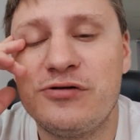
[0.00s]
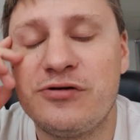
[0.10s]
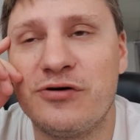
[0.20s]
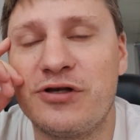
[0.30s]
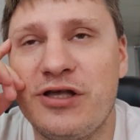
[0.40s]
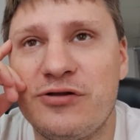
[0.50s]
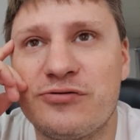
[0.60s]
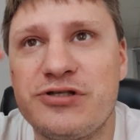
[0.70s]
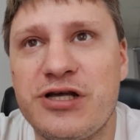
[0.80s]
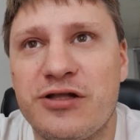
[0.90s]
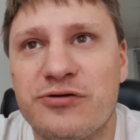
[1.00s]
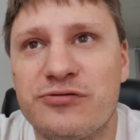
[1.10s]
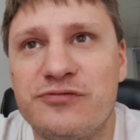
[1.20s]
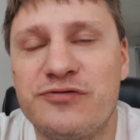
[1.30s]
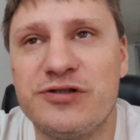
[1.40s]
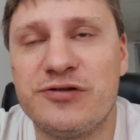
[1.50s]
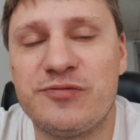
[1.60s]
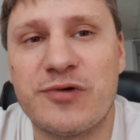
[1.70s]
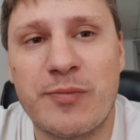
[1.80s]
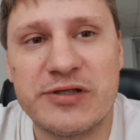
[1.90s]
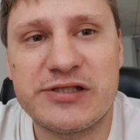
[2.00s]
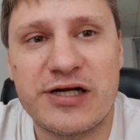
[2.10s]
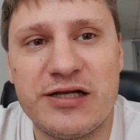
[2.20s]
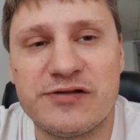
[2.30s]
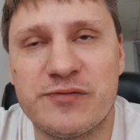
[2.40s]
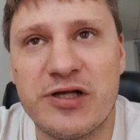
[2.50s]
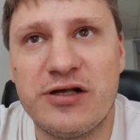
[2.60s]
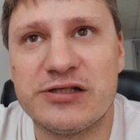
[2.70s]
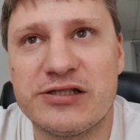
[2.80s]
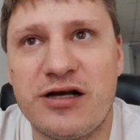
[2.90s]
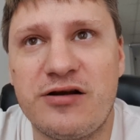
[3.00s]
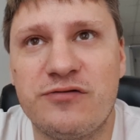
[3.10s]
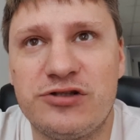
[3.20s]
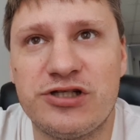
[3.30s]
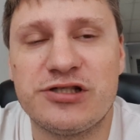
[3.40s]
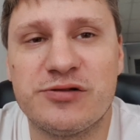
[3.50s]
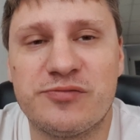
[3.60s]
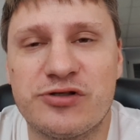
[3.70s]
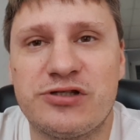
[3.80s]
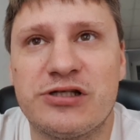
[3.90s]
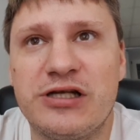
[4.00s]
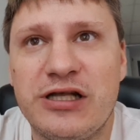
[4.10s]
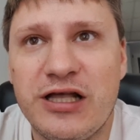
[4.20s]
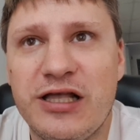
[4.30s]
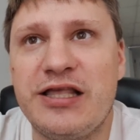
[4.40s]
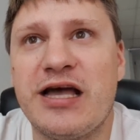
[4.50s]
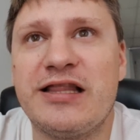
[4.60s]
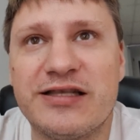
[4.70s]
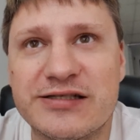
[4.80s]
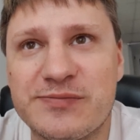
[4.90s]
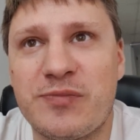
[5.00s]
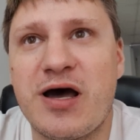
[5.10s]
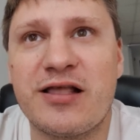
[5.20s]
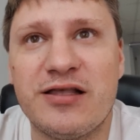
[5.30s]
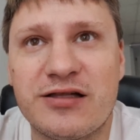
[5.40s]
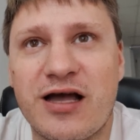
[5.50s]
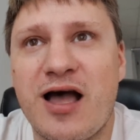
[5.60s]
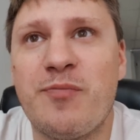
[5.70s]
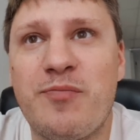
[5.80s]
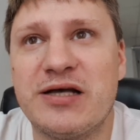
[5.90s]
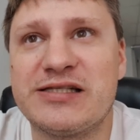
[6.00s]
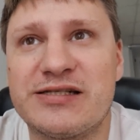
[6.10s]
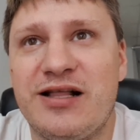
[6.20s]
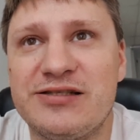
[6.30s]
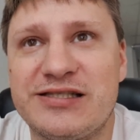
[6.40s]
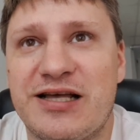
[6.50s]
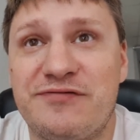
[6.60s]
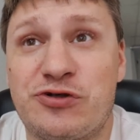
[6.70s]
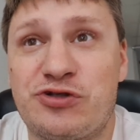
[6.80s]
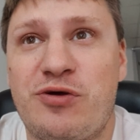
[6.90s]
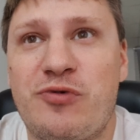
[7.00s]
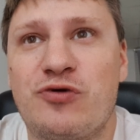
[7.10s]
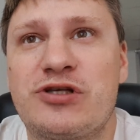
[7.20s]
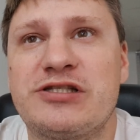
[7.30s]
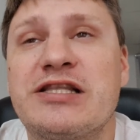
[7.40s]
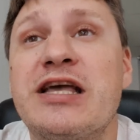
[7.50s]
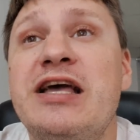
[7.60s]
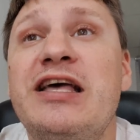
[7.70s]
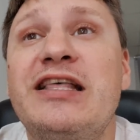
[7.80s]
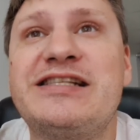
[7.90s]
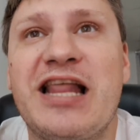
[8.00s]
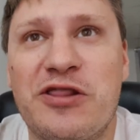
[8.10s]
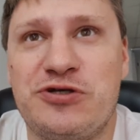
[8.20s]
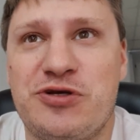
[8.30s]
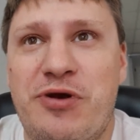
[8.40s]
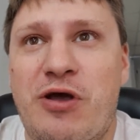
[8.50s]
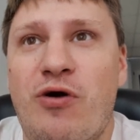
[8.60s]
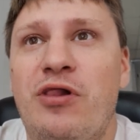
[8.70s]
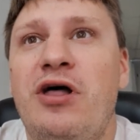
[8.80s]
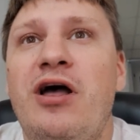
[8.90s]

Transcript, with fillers: Окей, друзья, ну вы обосрались в моих глазах. Вот честно, просто Яндекс Маркет обосрался. Все, что я могу сказать. Следующий прикол.